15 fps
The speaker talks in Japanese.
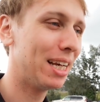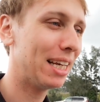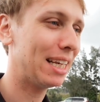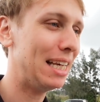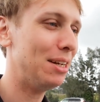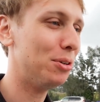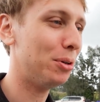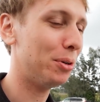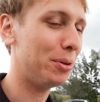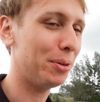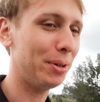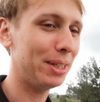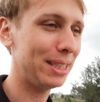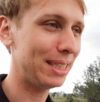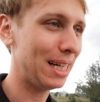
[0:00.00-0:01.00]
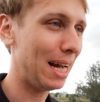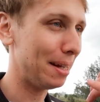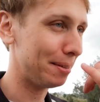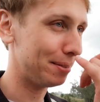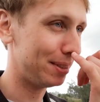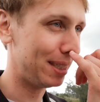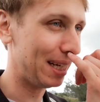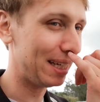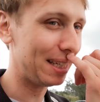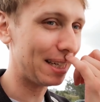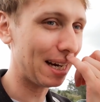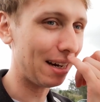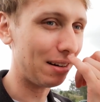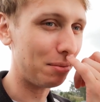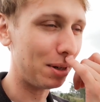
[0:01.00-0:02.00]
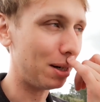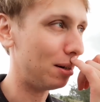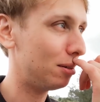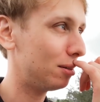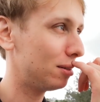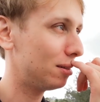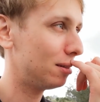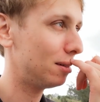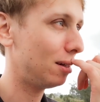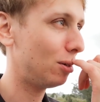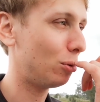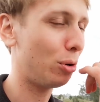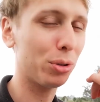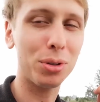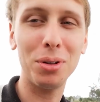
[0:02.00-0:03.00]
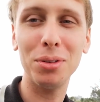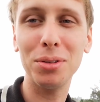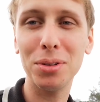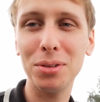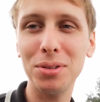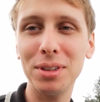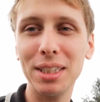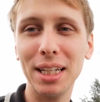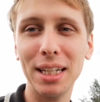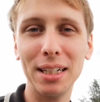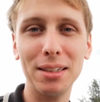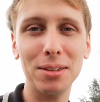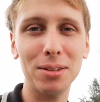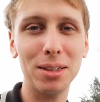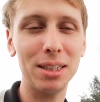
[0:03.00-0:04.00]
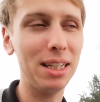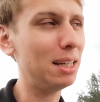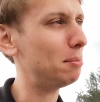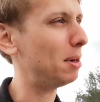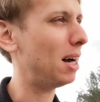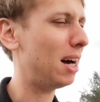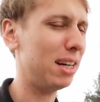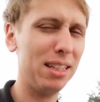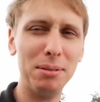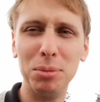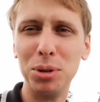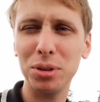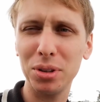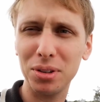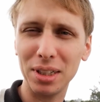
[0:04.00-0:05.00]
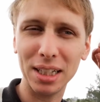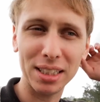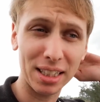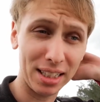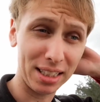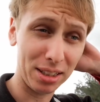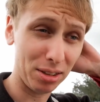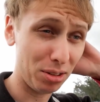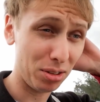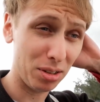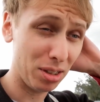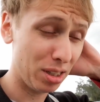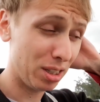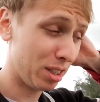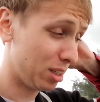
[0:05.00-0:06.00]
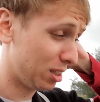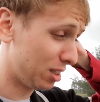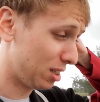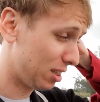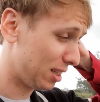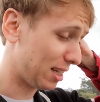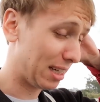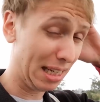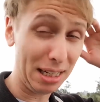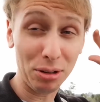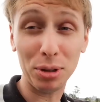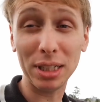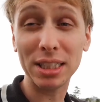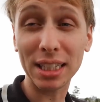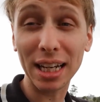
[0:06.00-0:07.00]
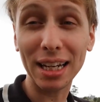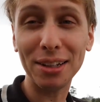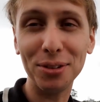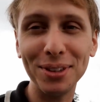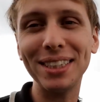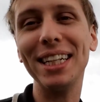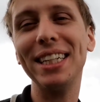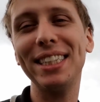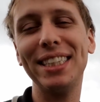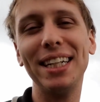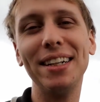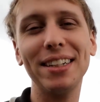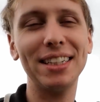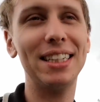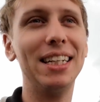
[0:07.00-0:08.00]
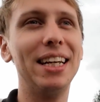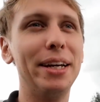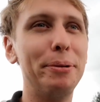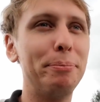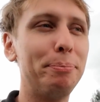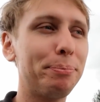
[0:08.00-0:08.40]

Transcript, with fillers: 昨日あのジェリーが、まあ、ほとんど運転やってくれて、まあ、ハリーもちょっとやったんだけどだって昨日一切運転してなくて